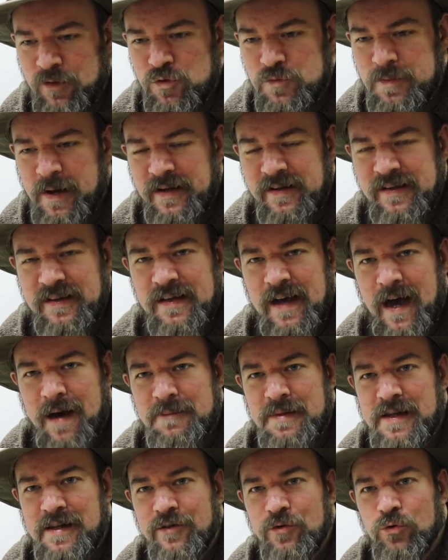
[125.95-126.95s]
über die
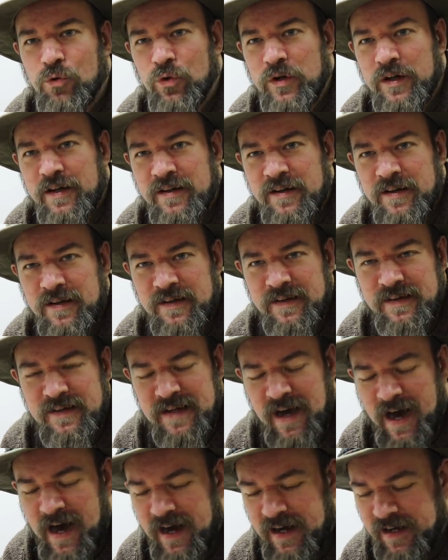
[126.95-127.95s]
Jahrmillionen
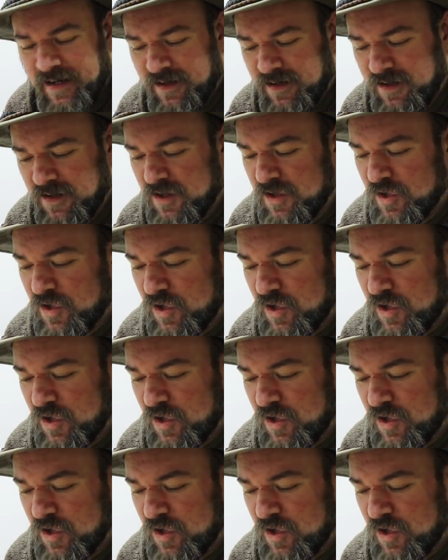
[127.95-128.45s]
Jahre